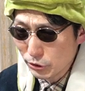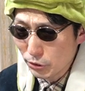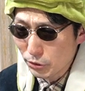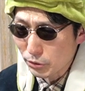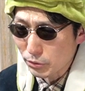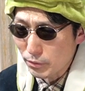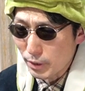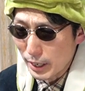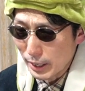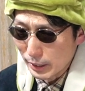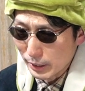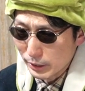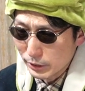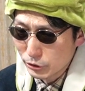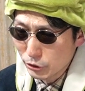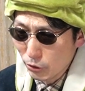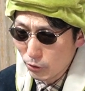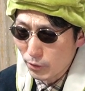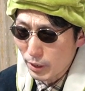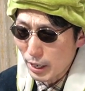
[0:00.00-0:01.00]
能力は
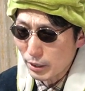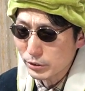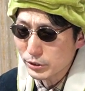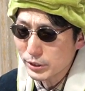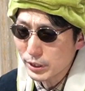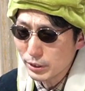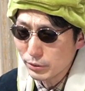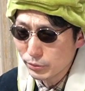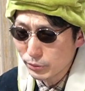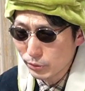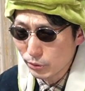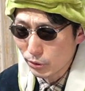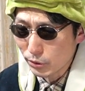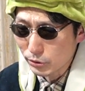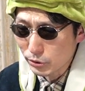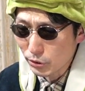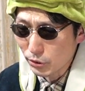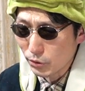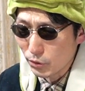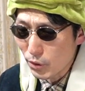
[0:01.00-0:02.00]
超覚醒フクロウ
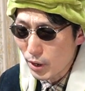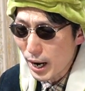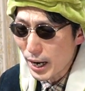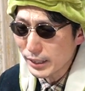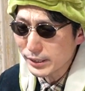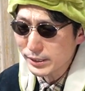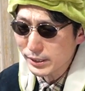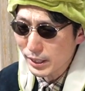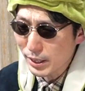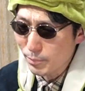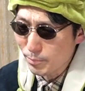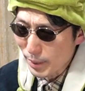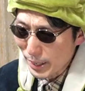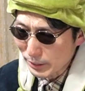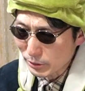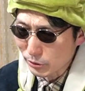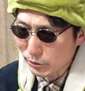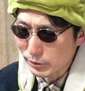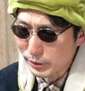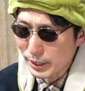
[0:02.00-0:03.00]
とのおはじき
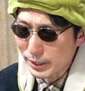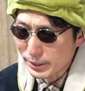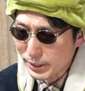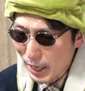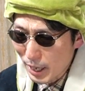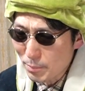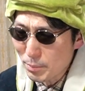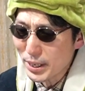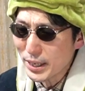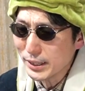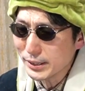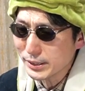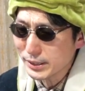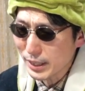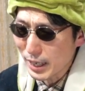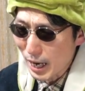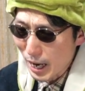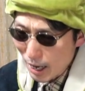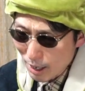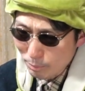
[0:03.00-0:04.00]
バトルで
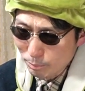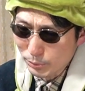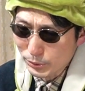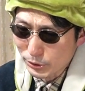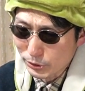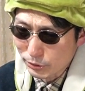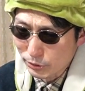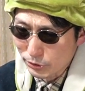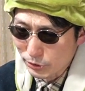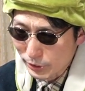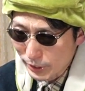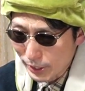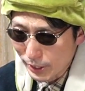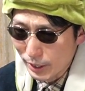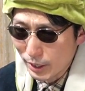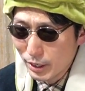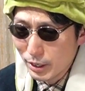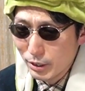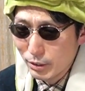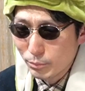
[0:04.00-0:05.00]
ダメージアップということで
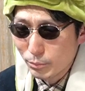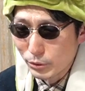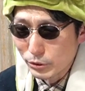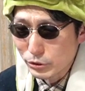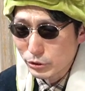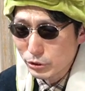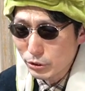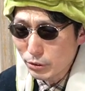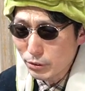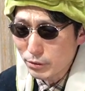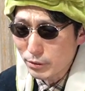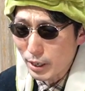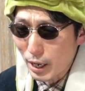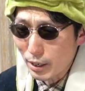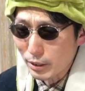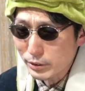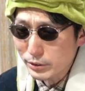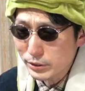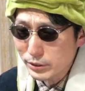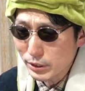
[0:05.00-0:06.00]
もう超
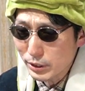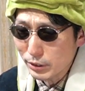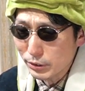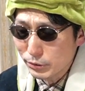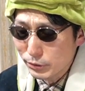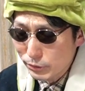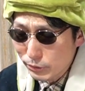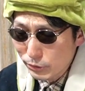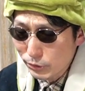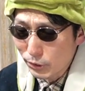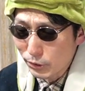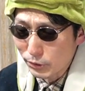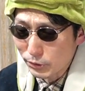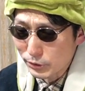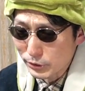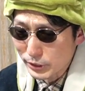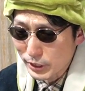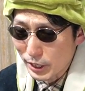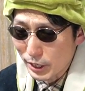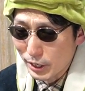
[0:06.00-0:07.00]
覚醒フクロウ
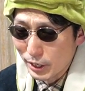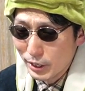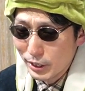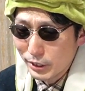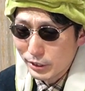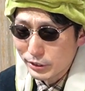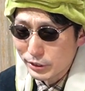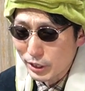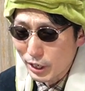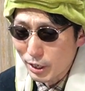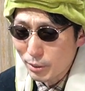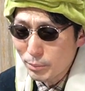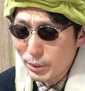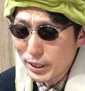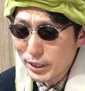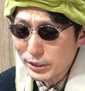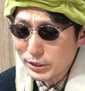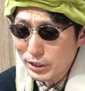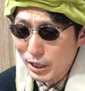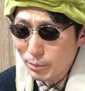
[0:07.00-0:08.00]
のさ
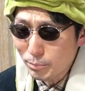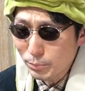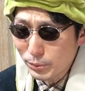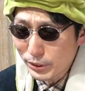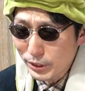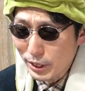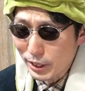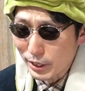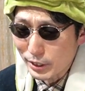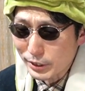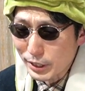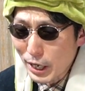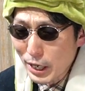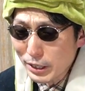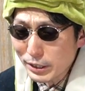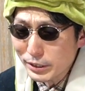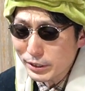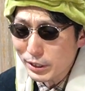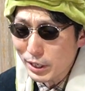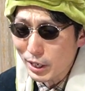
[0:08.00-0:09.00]
ダメージアップキャラ
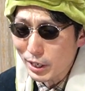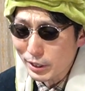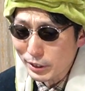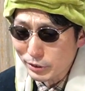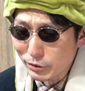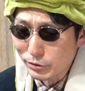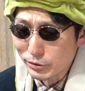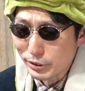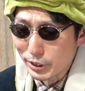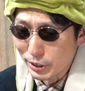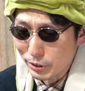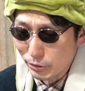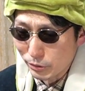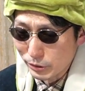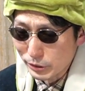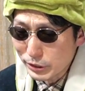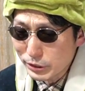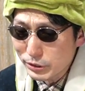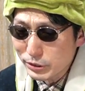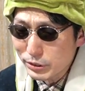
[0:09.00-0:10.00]
何体いるんだよ
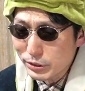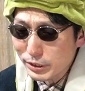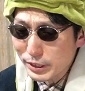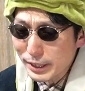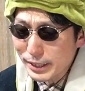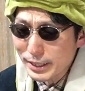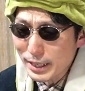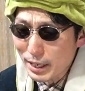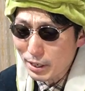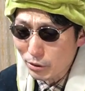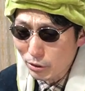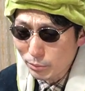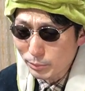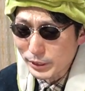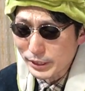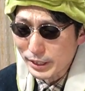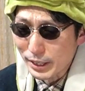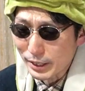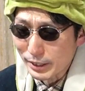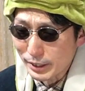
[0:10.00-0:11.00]
いすぎだろみ
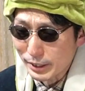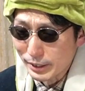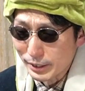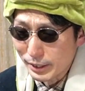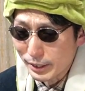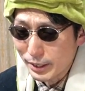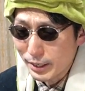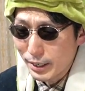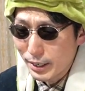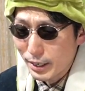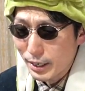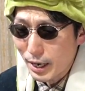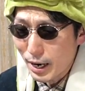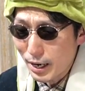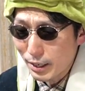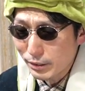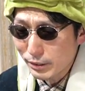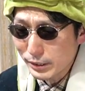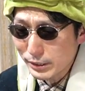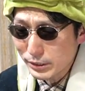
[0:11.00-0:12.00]
たいなね
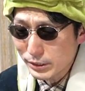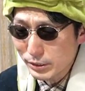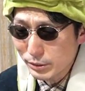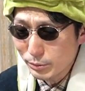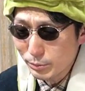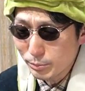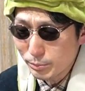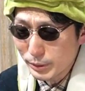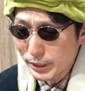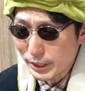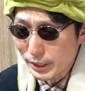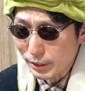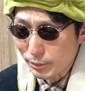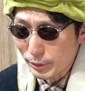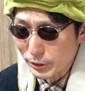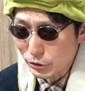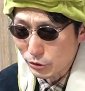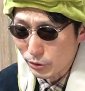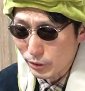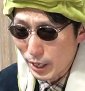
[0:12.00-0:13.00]
確率見ていき
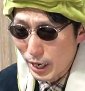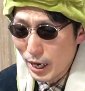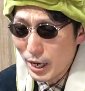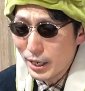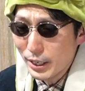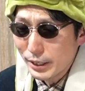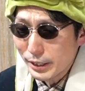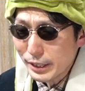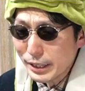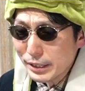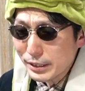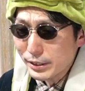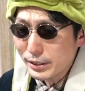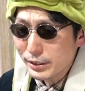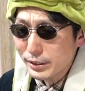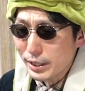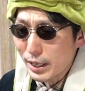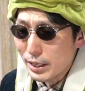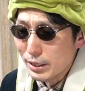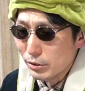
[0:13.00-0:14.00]
ましょうか
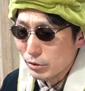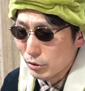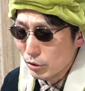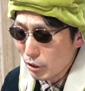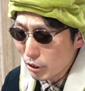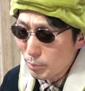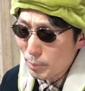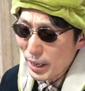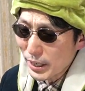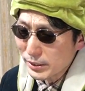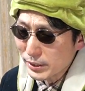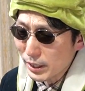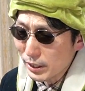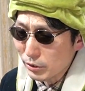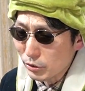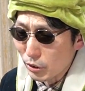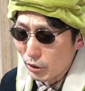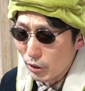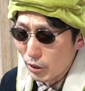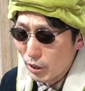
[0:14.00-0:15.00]
1.6%
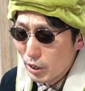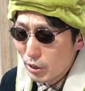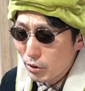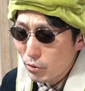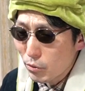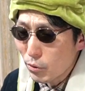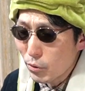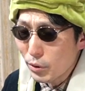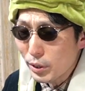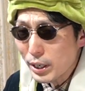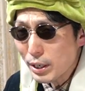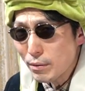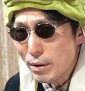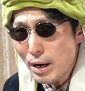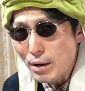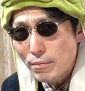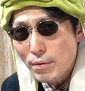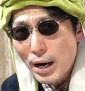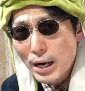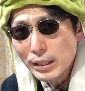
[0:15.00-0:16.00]
これ
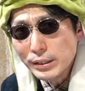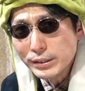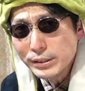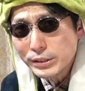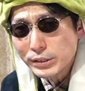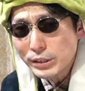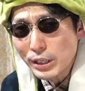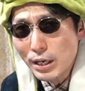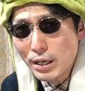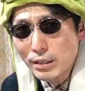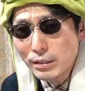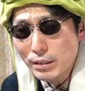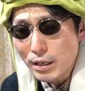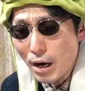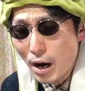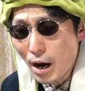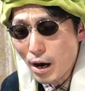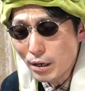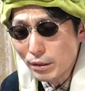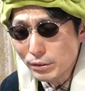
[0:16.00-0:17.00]
はワンチャン
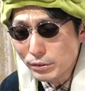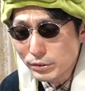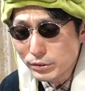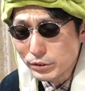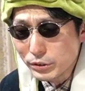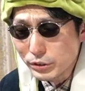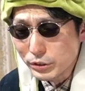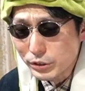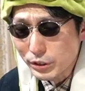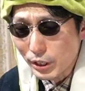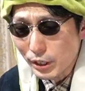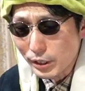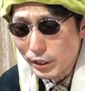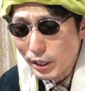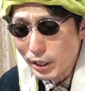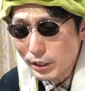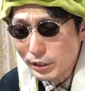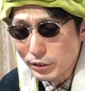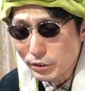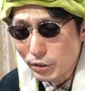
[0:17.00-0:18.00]
あるんじゃ
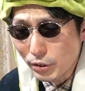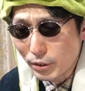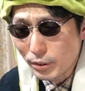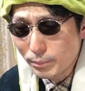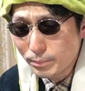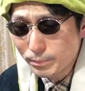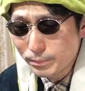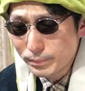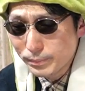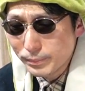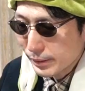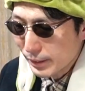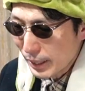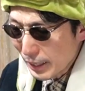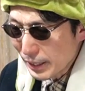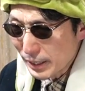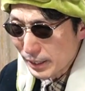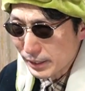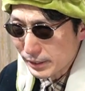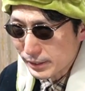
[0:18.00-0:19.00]
ないの
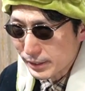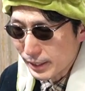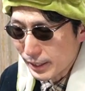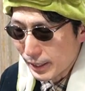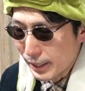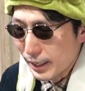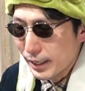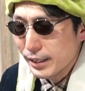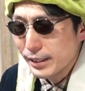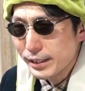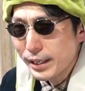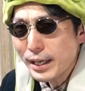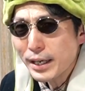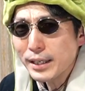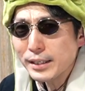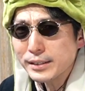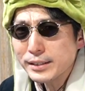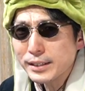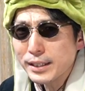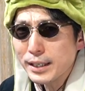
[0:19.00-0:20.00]
ただですね
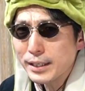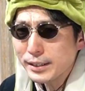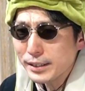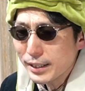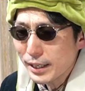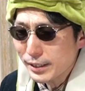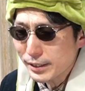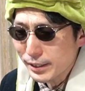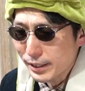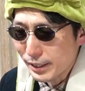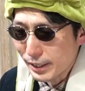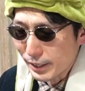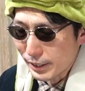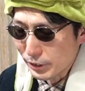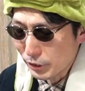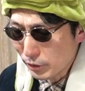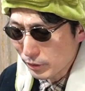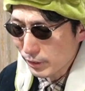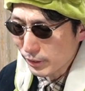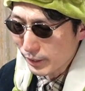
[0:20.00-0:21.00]
冷静になってね
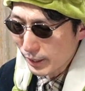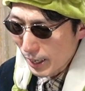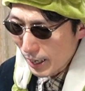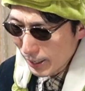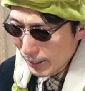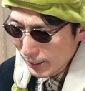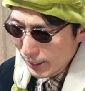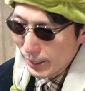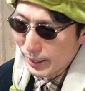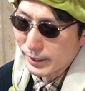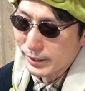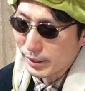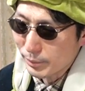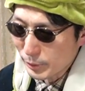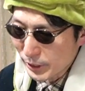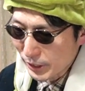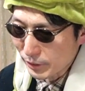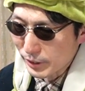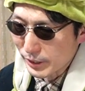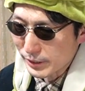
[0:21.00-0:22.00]
よく考えて
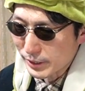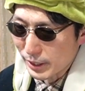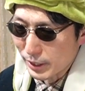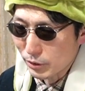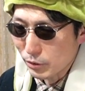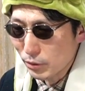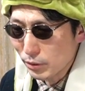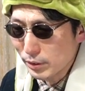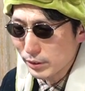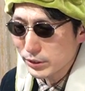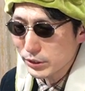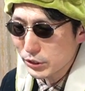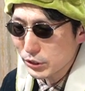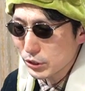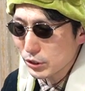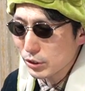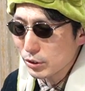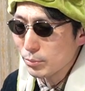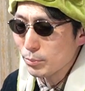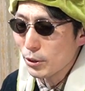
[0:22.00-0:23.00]
みてくださいこの
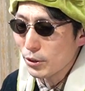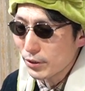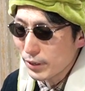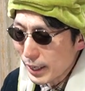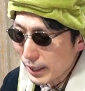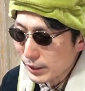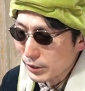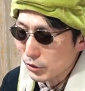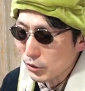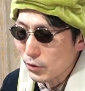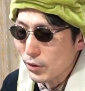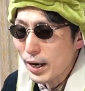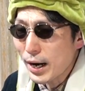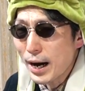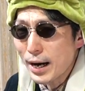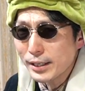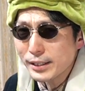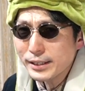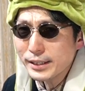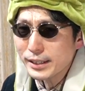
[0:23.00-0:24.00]
土雲ライト
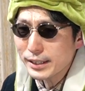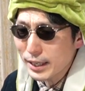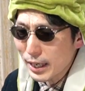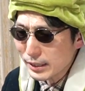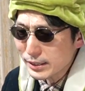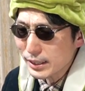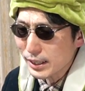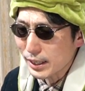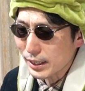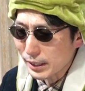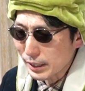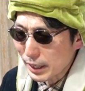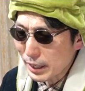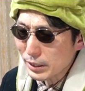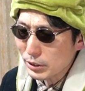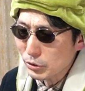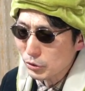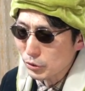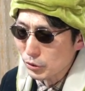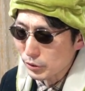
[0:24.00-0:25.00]
仮にガチャから
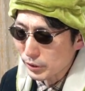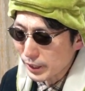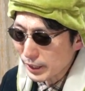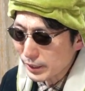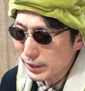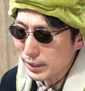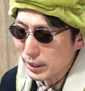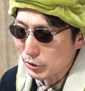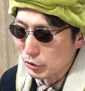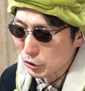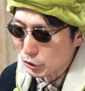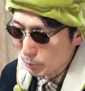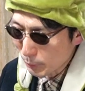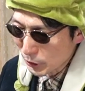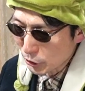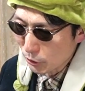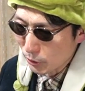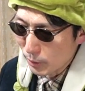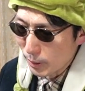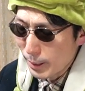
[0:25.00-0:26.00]
ゲットできたとしま
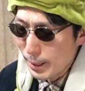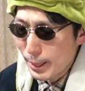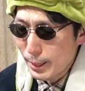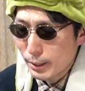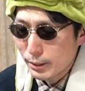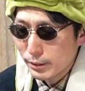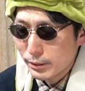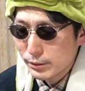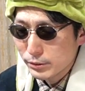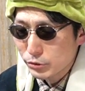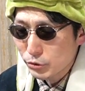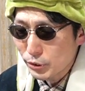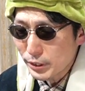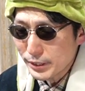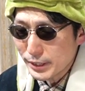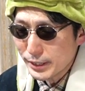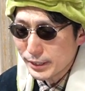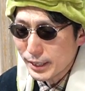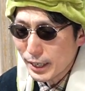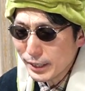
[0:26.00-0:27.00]
しょうそれ
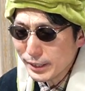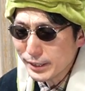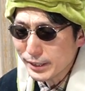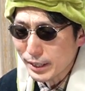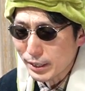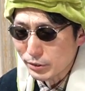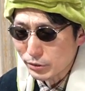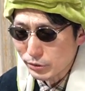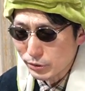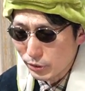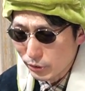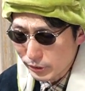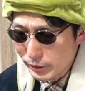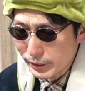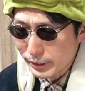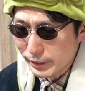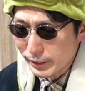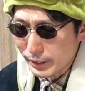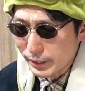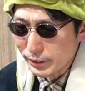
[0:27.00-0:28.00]
で何やるのっ
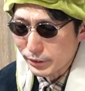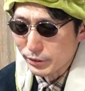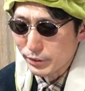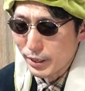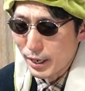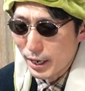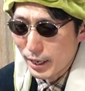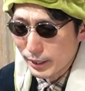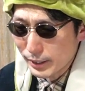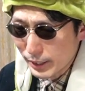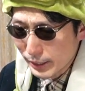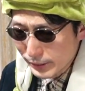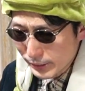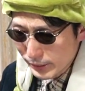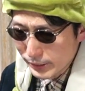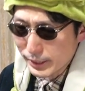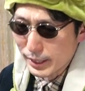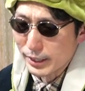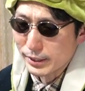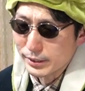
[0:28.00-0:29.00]
ていう
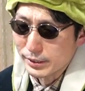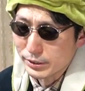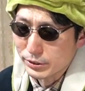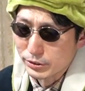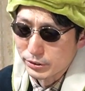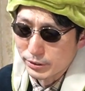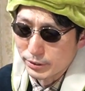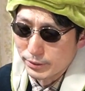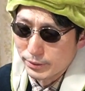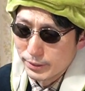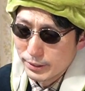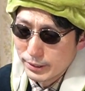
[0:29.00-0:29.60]
話なんですよ